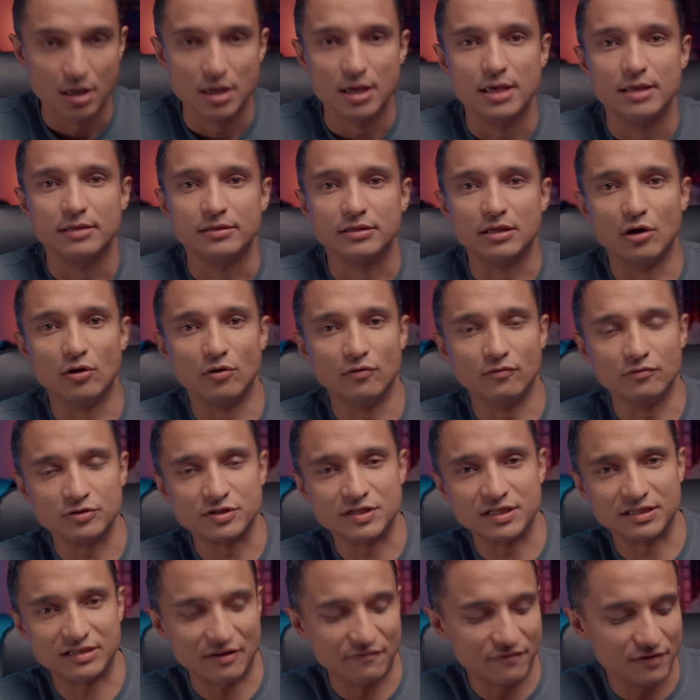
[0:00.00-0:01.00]
Então, você
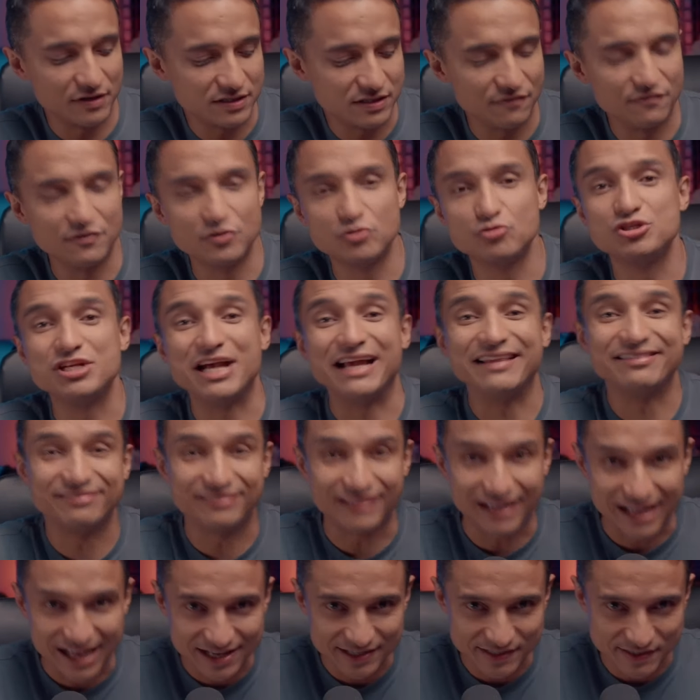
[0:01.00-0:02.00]
está vendo esse vídeo no dia
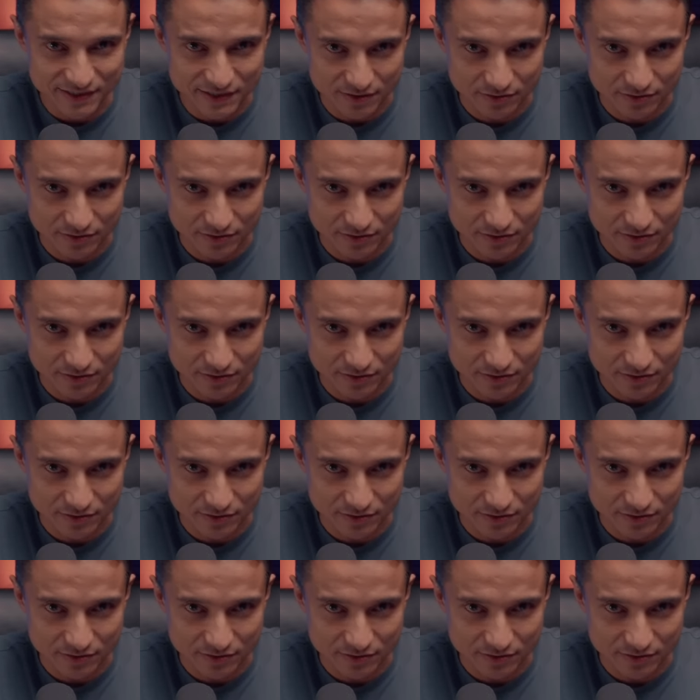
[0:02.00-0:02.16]
3,